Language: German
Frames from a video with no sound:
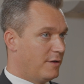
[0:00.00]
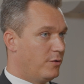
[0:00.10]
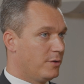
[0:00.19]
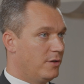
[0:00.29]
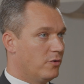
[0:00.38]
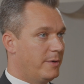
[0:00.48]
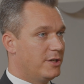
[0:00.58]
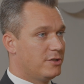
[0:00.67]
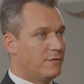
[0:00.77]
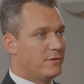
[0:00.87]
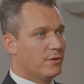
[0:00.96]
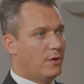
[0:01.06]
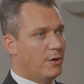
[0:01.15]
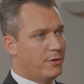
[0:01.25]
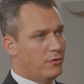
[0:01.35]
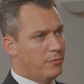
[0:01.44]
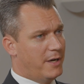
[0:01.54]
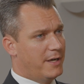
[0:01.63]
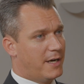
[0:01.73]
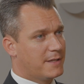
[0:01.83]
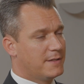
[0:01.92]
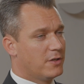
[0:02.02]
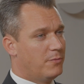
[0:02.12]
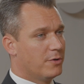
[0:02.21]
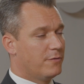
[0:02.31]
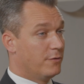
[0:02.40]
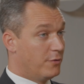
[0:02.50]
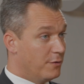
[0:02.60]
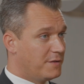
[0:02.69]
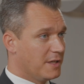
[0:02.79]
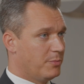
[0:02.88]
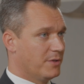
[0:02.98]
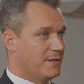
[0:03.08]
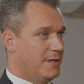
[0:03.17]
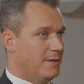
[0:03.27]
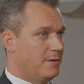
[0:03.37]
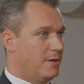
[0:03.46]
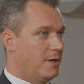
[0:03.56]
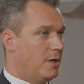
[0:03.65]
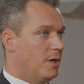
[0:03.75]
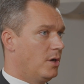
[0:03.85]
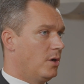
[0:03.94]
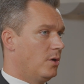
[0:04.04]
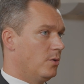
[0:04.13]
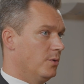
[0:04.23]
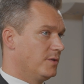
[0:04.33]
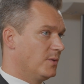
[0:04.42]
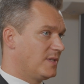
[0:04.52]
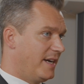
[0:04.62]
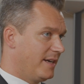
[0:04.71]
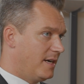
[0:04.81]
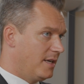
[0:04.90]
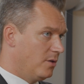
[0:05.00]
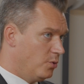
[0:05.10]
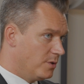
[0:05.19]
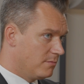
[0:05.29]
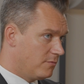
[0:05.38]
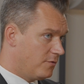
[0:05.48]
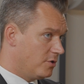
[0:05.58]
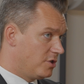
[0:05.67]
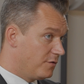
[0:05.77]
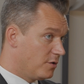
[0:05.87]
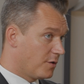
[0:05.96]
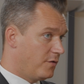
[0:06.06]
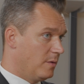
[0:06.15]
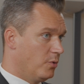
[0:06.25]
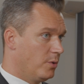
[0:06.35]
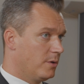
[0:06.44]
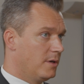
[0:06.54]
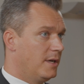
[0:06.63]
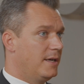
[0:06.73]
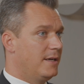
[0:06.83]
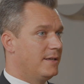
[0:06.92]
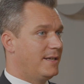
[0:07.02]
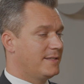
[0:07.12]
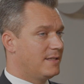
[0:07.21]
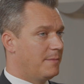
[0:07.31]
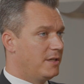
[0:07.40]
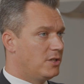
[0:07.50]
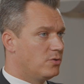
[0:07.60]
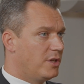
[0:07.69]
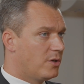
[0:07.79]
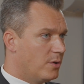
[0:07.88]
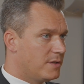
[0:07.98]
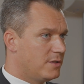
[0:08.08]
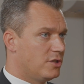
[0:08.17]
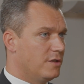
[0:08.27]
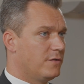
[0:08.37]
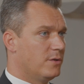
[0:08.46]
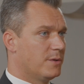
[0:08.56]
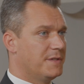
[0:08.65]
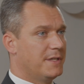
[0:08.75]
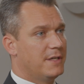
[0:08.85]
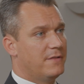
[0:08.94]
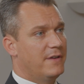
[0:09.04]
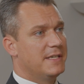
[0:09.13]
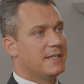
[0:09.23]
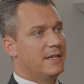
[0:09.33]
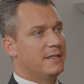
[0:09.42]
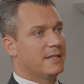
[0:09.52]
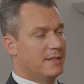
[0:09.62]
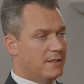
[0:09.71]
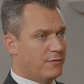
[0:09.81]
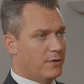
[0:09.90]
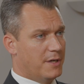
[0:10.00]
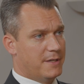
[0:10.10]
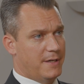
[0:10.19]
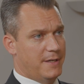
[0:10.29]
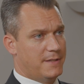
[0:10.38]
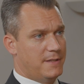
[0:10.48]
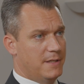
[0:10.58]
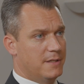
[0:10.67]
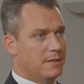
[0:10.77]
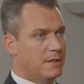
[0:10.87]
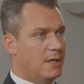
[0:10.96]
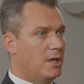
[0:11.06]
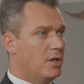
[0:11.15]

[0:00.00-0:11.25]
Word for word: verfügt die Nobelstiftung heute über eine Aktienquote von 50 Prozent. Und so zeigen Analysen von Stiftungsvermögen, dass es aber nicht nur die größten Stiftungen sind, welche einen Renditevorteil erzielen,